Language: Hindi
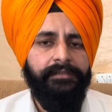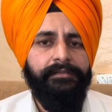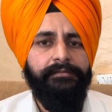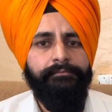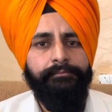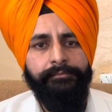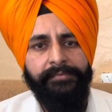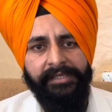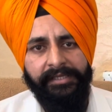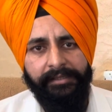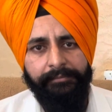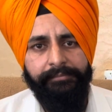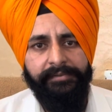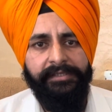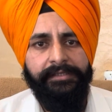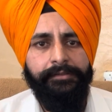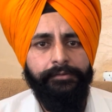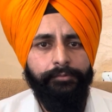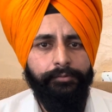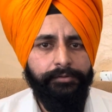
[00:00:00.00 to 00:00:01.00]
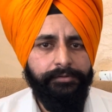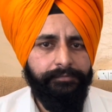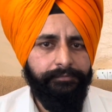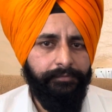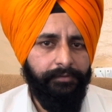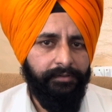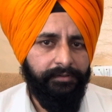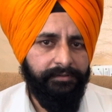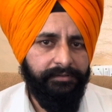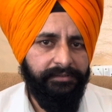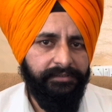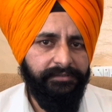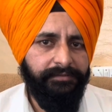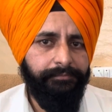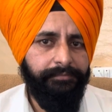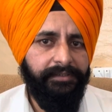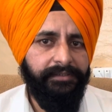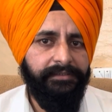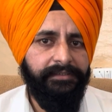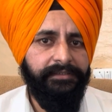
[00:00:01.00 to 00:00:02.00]
may be used for this
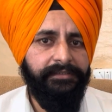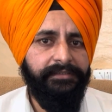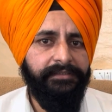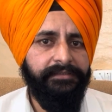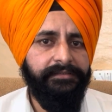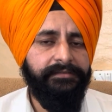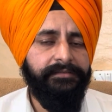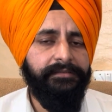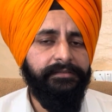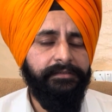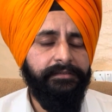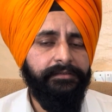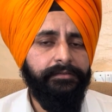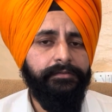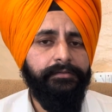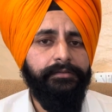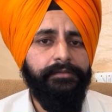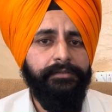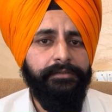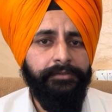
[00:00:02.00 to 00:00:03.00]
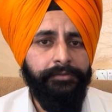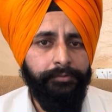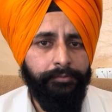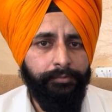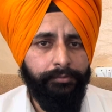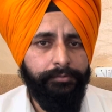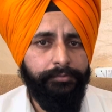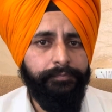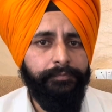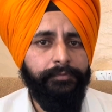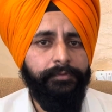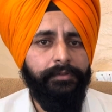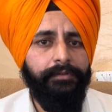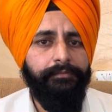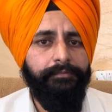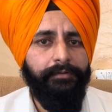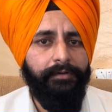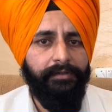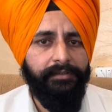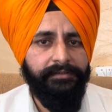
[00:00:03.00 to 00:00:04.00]
but it is useful
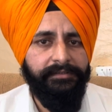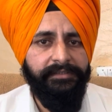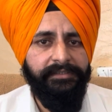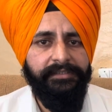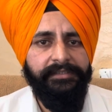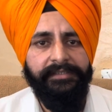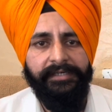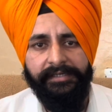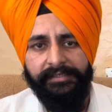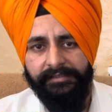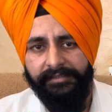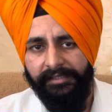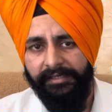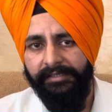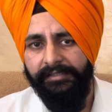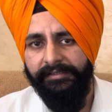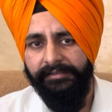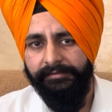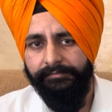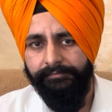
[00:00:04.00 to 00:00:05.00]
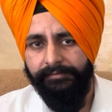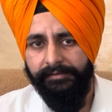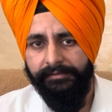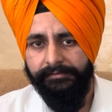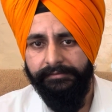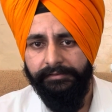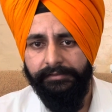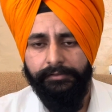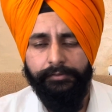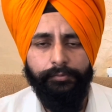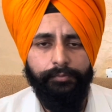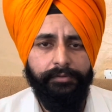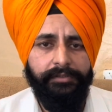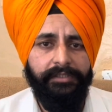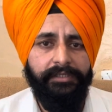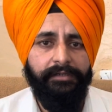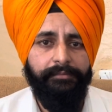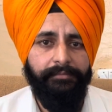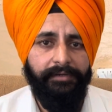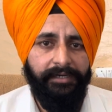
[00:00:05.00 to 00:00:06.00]
for the erectile dysfunction क्योंकि
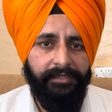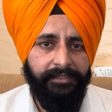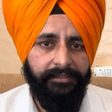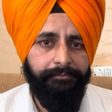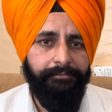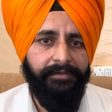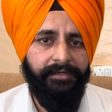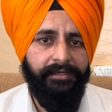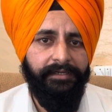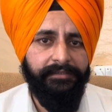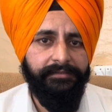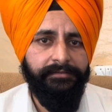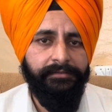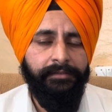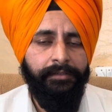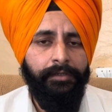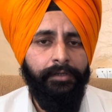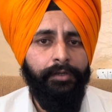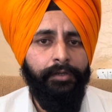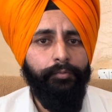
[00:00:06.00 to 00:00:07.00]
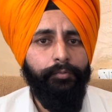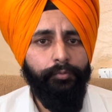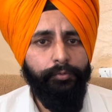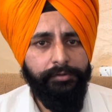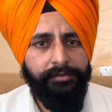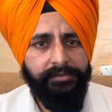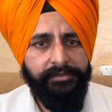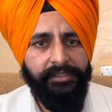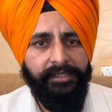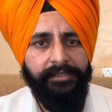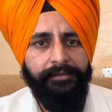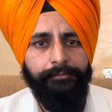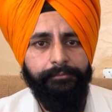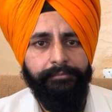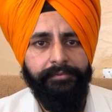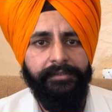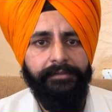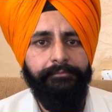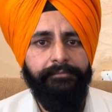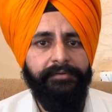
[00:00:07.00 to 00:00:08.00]
हमारे पास उस टाइम
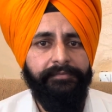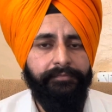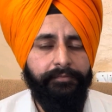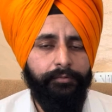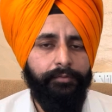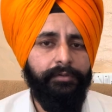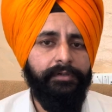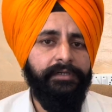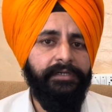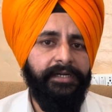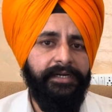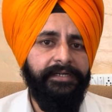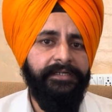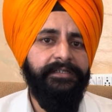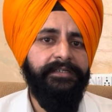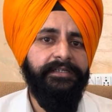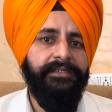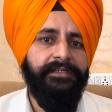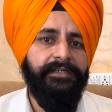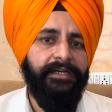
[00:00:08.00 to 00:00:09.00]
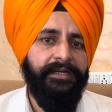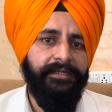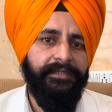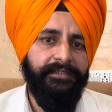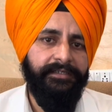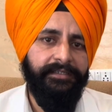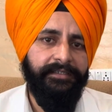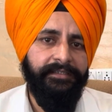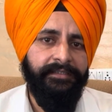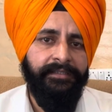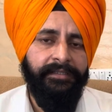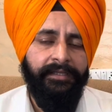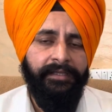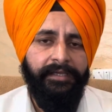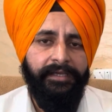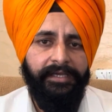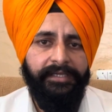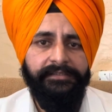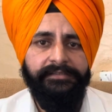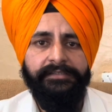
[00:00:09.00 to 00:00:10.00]
पे बिफोर 1990
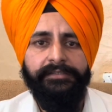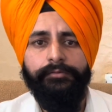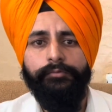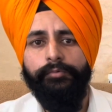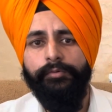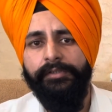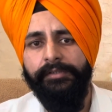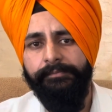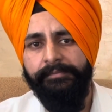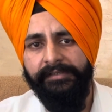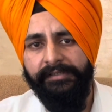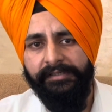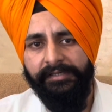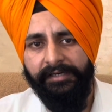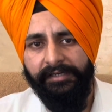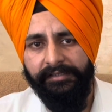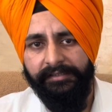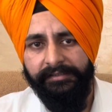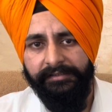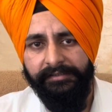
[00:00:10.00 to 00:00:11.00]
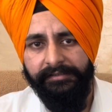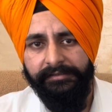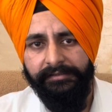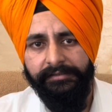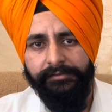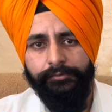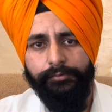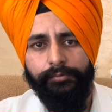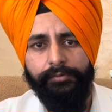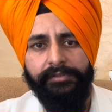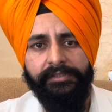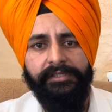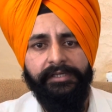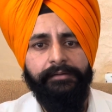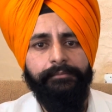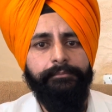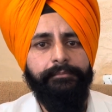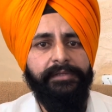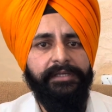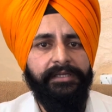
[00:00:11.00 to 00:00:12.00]
ऐसी कोई भी ड्रग नहीं थी जो कि
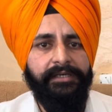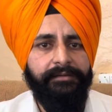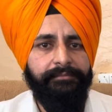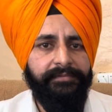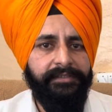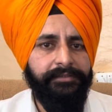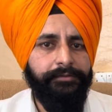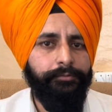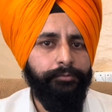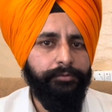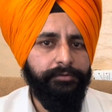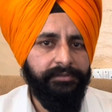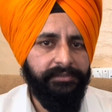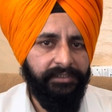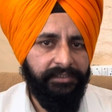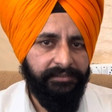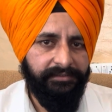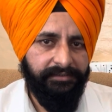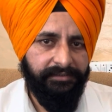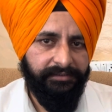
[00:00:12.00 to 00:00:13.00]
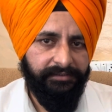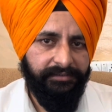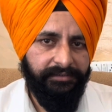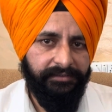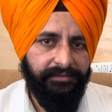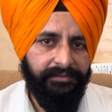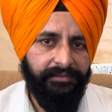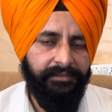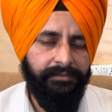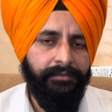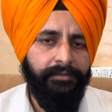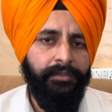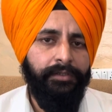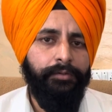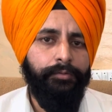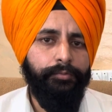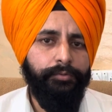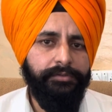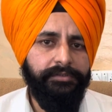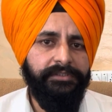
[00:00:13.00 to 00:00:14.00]
हम मेल में यूज़ कर सकते थे
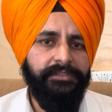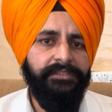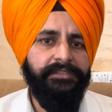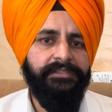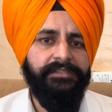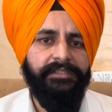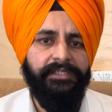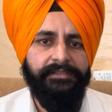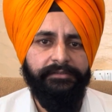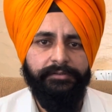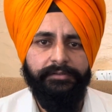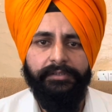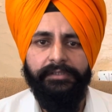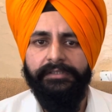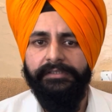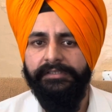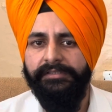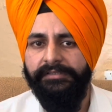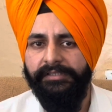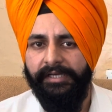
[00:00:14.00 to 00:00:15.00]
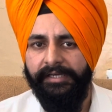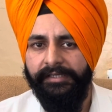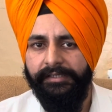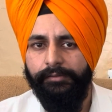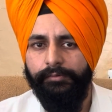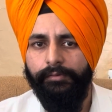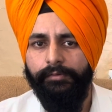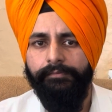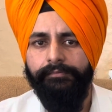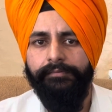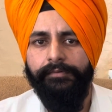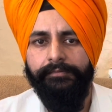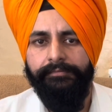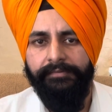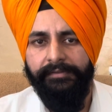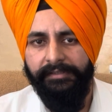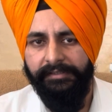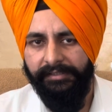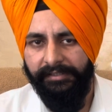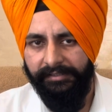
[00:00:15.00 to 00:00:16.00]
उसकी सेक्सुअल डिज़ायर को
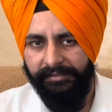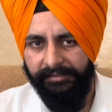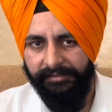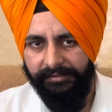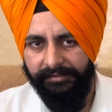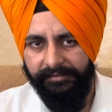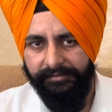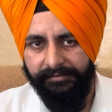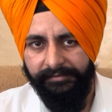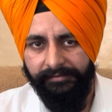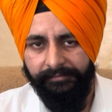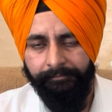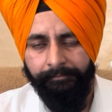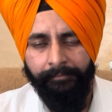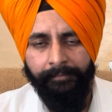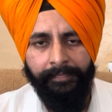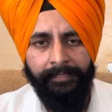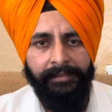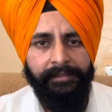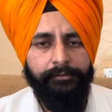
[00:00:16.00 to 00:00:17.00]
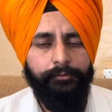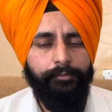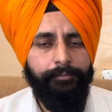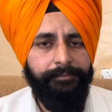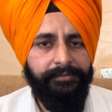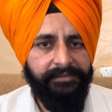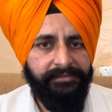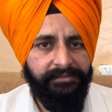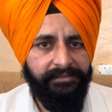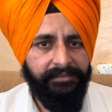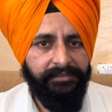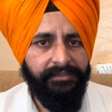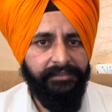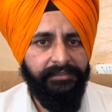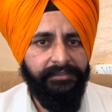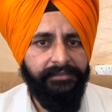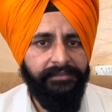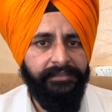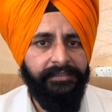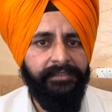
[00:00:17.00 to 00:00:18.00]
फुलफ़िल करने के लिए तो
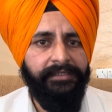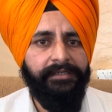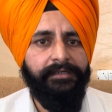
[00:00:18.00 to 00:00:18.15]
बेसिकली ये